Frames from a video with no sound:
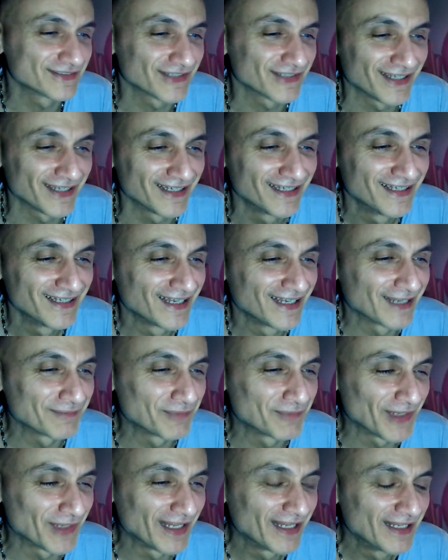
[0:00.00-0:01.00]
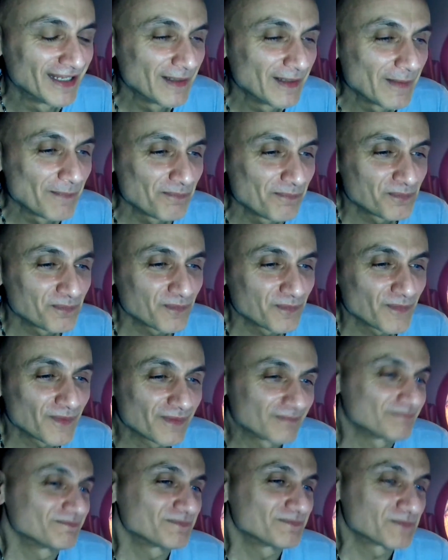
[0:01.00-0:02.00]
Cioè, la bonetta.
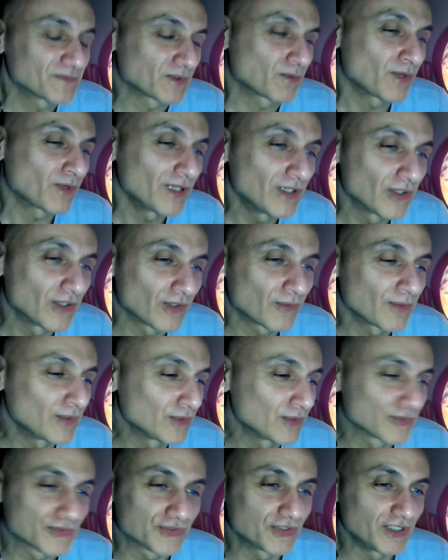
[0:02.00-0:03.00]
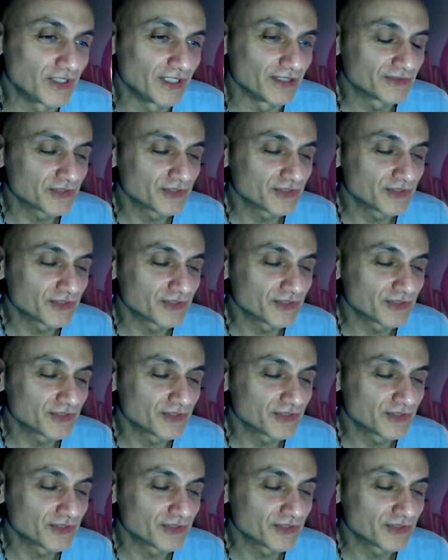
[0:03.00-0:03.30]
Quello, quello, sì,